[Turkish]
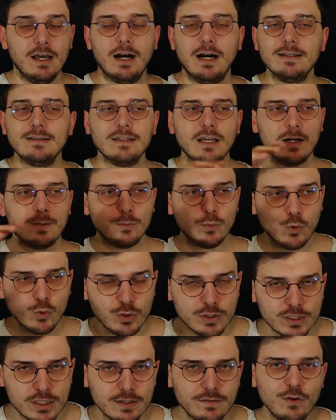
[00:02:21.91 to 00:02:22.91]
Hatta
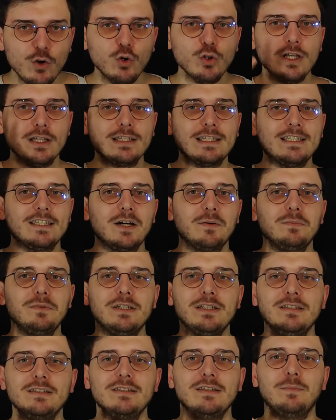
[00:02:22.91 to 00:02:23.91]
mucizevi olan
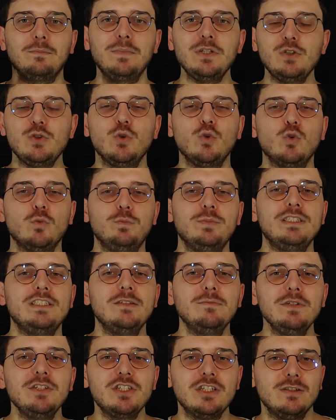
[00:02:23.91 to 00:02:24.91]
kitapların da birçoğu
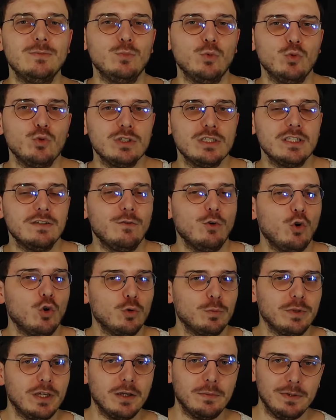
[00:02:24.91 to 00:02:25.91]
bizim için mucizevi
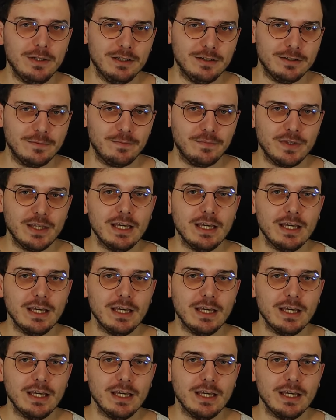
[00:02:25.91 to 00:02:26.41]
olmayabilir.